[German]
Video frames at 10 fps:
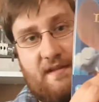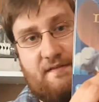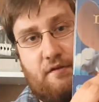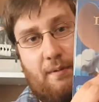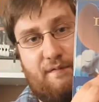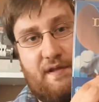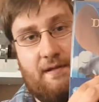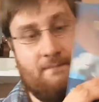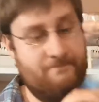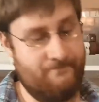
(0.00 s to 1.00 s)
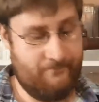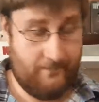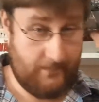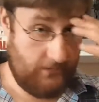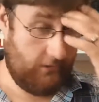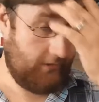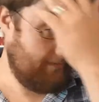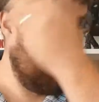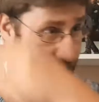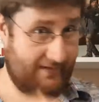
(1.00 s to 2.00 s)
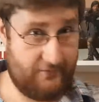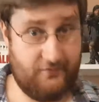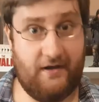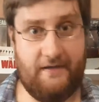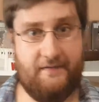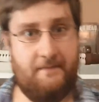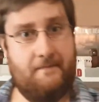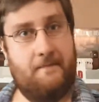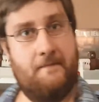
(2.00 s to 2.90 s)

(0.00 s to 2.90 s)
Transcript: das ist die Nummer 4. Oh, ah, mir ist ganz schön heiß.